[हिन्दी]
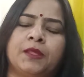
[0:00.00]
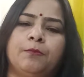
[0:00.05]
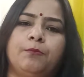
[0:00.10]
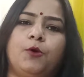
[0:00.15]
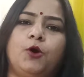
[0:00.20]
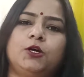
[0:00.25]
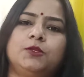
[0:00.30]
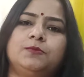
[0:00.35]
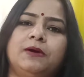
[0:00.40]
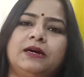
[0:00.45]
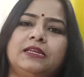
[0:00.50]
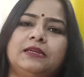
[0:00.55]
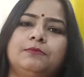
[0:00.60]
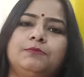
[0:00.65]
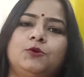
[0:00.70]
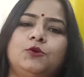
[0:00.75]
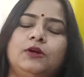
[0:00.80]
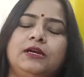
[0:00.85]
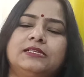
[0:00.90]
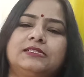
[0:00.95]
बहुत बार
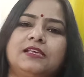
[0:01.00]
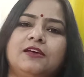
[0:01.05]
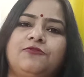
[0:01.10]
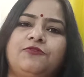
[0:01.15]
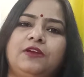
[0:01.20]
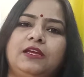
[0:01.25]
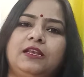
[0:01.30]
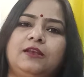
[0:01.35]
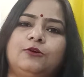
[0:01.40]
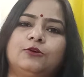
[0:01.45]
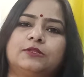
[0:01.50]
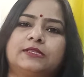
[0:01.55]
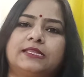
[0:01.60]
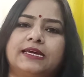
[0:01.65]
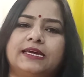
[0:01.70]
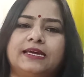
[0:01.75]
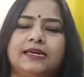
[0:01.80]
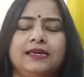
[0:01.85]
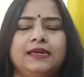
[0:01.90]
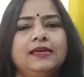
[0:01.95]
हमको ऐसा फील होता
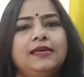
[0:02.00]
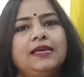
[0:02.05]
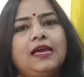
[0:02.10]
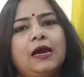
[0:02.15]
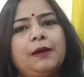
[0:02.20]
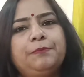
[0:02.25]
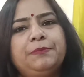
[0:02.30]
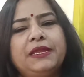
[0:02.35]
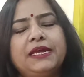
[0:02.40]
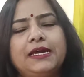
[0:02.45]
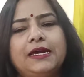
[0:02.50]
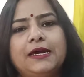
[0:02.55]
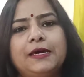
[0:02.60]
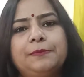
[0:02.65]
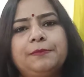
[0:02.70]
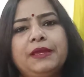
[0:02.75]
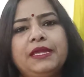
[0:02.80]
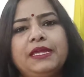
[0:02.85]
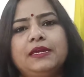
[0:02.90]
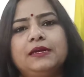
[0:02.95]
है अपने घर
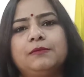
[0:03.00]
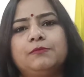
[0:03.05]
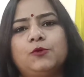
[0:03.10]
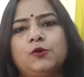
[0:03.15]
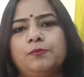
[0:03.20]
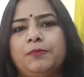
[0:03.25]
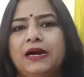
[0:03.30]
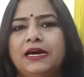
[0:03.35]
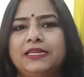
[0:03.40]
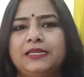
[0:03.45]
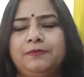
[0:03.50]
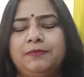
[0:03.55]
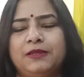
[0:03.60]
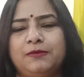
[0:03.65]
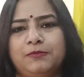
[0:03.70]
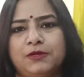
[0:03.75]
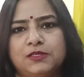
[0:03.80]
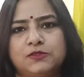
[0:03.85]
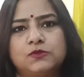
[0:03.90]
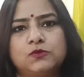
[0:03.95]
में ही हमको
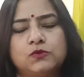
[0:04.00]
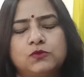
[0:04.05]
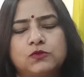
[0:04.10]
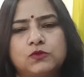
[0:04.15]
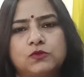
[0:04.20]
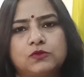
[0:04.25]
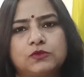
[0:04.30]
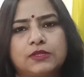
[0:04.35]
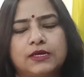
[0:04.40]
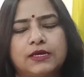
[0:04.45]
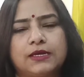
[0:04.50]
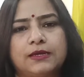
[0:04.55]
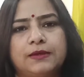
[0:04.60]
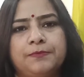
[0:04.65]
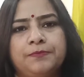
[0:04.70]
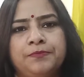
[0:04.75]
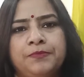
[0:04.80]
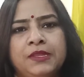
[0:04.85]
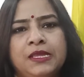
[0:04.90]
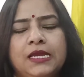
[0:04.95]
भारीपन महसूस होता है
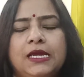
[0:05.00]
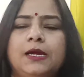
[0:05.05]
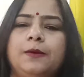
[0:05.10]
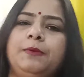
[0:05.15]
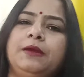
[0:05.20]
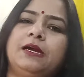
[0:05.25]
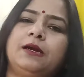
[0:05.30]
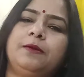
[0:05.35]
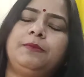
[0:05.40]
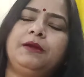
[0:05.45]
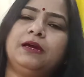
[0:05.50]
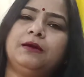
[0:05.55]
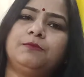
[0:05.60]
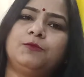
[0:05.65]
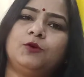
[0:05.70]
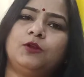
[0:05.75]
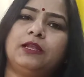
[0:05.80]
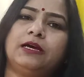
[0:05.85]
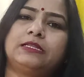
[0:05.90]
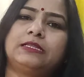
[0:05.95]
कभी कभी
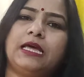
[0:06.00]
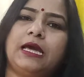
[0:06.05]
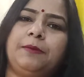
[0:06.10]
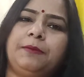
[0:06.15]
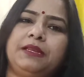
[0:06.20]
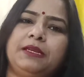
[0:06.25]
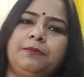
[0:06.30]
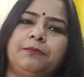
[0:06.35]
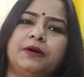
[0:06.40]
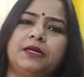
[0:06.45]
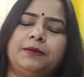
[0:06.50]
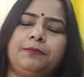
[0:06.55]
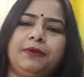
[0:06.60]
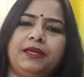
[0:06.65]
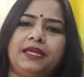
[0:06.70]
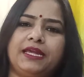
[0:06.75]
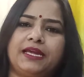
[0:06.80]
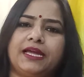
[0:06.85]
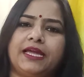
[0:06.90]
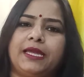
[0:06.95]
हमको लगता है हमारे मन में
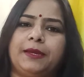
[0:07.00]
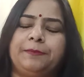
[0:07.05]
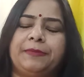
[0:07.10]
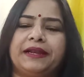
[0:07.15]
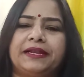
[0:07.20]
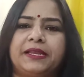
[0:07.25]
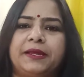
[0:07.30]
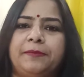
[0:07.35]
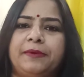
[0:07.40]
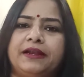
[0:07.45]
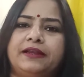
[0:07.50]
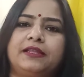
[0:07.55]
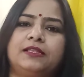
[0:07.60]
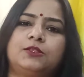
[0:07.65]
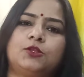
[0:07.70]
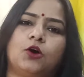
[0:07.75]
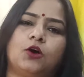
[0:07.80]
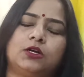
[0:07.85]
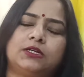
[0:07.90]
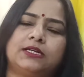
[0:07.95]
एकाएक बैठे बैठे
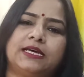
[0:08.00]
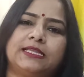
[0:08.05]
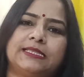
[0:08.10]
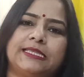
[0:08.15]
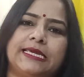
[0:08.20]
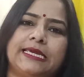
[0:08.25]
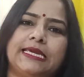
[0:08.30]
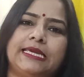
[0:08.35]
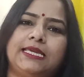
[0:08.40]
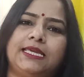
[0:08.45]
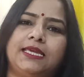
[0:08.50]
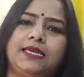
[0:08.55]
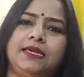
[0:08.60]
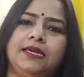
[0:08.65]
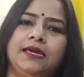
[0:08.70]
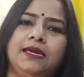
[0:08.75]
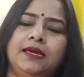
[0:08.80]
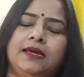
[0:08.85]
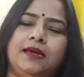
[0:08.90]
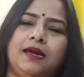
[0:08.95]
थॉट आते हैं कि
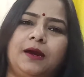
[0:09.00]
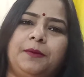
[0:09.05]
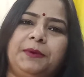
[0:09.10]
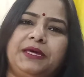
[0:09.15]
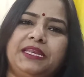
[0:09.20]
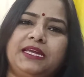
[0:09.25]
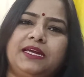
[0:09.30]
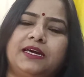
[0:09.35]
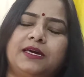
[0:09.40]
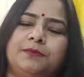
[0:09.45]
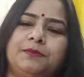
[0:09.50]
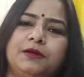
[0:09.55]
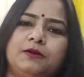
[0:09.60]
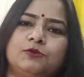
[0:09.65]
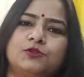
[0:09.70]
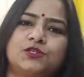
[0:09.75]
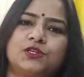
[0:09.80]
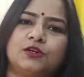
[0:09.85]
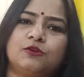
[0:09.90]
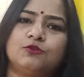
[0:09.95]
हमारे घर में
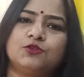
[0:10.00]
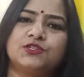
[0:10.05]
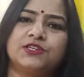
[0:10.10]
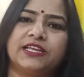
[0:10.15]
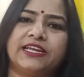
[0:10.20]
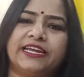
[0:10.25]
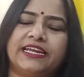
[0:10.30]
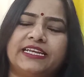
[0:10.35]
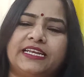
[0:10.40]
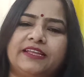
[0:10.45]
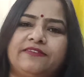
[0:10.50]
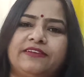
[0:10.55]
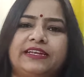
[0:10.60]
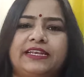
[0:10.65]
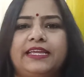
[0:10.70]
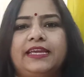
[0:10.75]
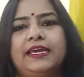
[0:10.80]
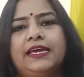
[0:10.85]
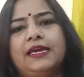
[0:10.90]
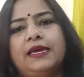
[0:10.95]
कुछ ना कुछ
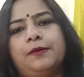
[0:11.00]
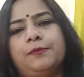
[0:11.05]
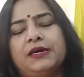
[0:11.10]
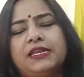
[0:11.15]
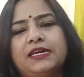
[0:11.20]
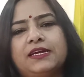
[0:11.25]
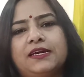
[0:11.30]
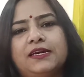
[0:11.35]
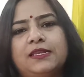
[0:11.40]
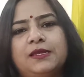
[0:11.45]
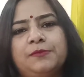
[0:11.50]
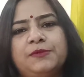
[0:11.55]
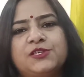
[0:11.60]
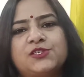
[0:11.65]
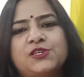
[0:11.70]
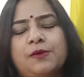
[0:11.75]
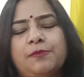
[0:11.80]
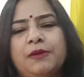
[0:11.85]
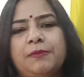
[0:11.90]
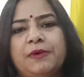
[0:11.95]
निगेटिविटी है हमारा घर
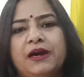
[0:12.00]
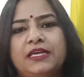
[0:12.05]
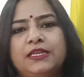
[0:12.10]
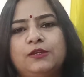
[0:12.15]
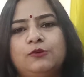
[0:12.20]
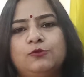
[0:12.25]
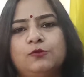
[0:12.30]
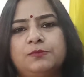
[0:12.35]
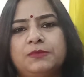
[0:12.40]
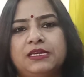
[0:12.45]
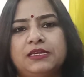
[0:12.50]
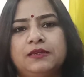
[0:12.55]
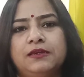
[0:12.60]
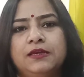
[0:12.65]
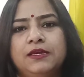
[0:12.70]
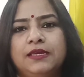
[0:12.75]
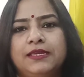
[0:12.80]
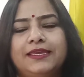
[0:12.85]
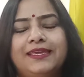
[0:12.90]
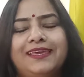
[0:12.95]
हमेशा बीमारियों में
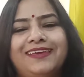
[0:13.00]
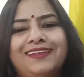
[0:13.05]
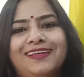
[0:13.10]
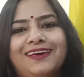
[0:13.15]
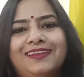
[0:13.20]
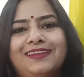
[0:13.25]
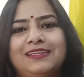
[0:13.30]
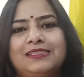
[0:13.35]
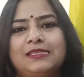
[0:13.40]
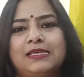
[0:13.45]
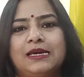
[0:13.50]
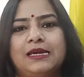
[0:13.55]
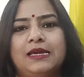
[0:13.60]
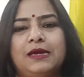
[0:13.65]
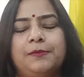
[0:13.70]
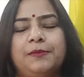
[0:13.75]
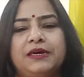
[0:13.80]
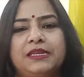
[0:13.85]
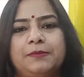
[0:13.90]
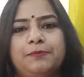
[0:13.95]
घिरा रहता है
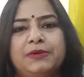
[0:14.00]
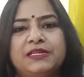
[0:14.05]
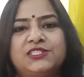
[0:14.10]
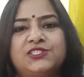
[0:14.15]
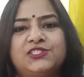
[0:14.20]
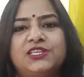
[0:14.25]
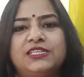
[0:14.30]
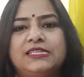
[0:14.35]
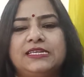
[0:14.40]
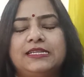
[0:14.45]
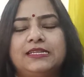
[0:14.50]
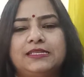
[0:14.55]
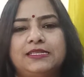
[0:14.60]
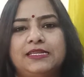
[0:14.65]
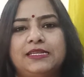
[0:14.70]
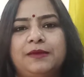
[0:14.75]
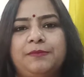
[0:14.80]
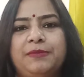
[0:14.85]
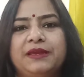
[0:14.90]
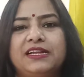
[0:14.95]
हमारे बच्चे धीरे
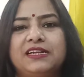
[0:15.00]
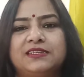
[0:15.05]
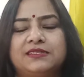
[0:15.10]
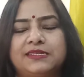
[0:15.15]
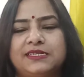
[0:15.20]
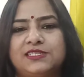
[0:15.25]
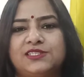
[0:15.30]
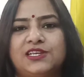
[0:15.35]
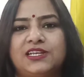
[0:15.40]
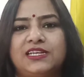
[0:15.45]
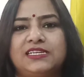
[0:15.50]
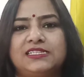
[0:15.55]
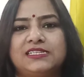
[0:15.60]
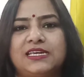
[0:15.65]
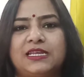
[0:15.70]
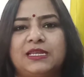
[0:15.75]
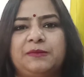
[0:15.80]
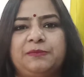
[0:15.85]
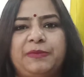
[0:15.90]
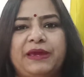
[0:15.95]
धीरे बिगड़ते चले जा
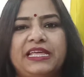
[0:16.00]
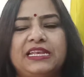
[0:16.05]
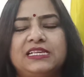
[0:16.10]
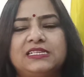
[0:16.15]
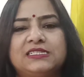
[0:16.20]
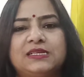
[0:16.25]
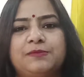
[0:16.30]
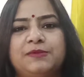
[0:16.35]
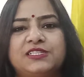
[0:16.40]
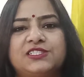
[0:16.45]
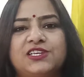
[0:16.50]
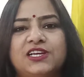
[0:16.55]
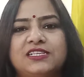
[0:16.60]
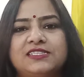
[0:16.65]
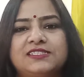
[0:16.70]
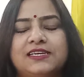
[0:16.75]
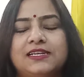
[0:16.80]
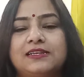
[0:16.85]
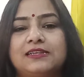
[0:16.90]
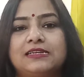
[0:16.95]
रहे हैं पहले सब अच्छा
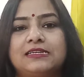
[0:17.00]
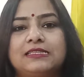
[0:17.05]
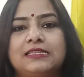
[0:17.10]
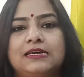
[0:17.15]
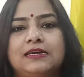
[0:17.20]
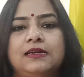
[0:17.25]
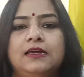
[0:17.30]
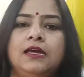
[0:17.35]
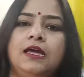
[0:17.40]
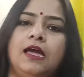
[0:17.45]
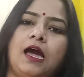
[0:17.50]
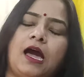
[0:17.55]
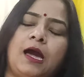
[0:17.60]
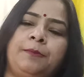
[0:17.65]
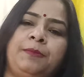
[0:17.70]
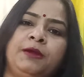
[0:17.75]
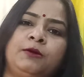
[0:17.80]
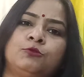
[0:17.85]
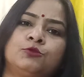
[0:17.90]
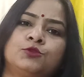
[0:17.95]
चल रहा था
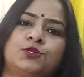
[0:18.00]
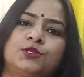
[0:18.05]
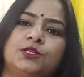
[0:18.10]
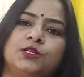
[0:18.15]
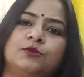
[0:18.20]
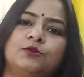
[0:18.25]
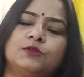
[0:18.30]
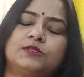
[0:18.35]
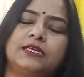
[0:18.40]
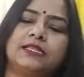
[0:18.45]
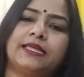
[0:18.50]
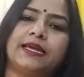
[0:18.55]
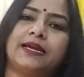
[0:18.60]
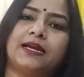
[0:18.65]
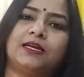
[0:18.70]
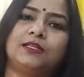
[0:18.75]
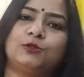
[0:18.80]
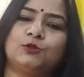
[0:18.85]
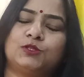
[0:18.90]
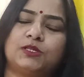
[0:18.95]
अभी कुछ दिनों से
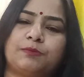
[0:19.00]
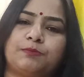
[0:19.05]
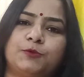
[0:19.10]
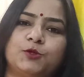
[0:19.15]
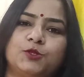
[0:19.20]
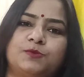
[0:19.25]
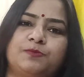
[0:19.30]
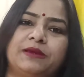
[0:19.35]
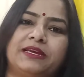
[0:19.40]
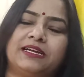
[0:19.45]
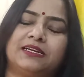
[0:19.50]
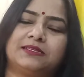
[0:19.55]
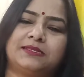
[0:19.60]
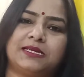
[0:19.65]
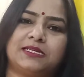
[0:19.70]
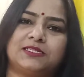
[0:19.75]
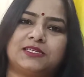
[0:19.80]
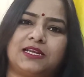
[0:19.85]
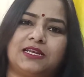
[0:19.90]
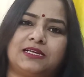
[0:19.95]
देखा तो सब कुछ
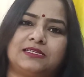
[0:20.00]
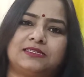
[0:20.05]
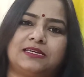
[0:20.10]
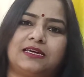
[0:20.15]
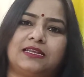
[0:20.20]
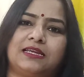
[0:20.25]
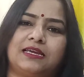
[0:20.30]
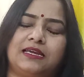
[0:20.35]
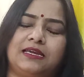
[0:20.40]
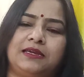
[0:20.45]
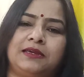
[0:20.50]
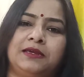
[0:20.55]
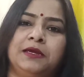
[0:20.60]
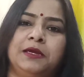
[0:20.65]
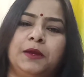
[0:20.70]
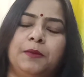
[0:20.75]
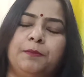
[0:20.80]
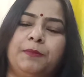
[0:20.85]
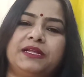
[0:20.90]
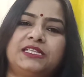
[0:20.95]
बिगड़ता चला जा रहा है
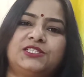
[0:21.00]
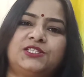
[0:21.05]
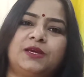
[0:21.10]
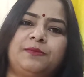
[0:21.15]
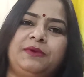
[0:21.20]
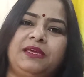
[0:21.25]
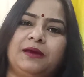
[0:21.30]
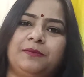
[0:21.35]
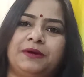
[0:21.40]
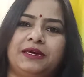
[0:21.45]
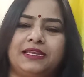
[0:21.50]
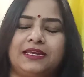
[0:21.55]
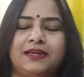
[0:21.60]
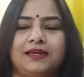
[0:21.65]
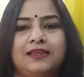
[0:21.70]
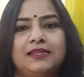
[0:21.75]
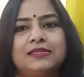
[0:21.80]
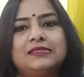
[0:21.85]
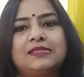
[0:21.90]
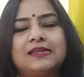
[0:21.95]
बच्चे भी हमारे
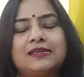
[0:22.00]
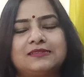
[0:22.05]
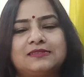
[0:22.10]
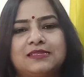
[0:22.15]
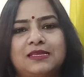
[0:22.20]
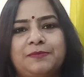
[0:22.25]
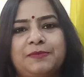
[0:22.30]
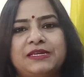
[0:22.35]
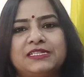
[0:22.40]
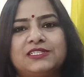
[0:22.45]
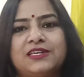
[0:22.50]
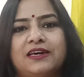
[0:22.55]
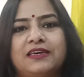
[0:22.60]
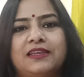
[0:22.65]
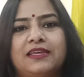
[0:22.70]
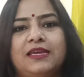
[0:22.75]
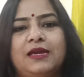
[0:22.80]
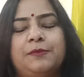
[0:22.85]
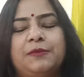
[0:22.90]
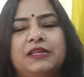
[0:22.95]
गलत रास्ते पे जा
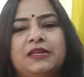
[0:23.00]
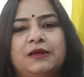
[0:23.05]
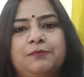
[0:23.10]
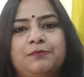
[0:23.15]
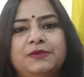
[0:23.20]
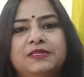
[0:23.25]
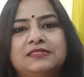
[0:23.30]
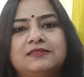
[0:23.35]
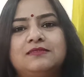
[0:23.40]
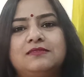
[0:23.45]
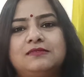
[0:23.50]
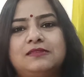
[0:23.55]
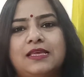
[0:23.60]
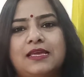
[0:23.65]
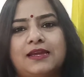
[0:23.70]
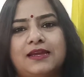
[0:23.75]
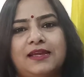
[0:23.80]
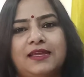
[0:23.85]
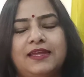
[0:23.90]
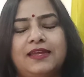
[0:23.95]
रहे हैं हमारा बिजनेस
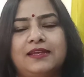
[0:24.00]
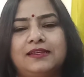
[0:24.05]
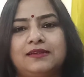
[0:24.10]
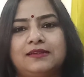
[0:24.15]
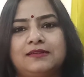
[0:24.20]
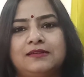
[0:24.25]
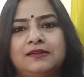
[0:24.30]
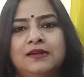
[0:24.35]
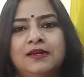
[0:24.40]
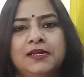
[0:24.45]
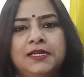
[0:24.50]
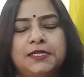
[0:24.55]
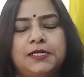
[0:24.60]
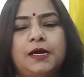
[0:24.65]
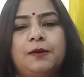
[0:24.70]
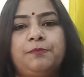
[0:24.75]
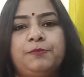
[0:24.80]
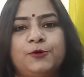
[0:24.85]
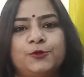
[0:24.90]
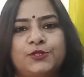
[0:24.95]
एकाएक
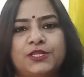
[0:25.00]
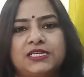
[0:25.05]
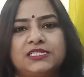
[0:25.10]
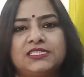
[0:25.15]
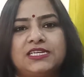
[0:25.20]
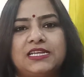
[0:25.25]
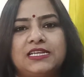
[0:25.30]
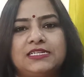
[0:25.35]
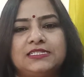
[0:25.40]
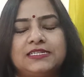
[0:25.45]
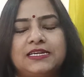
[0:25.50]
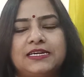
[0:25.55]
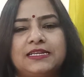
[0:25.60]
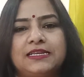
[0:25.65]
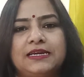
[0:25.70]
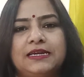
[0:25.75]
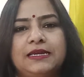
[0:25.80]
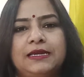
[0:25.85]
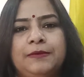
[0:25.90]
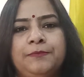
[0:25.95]
ठप होता चला जा
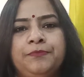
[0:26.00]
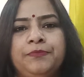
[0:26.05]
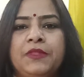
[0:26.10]
रहा है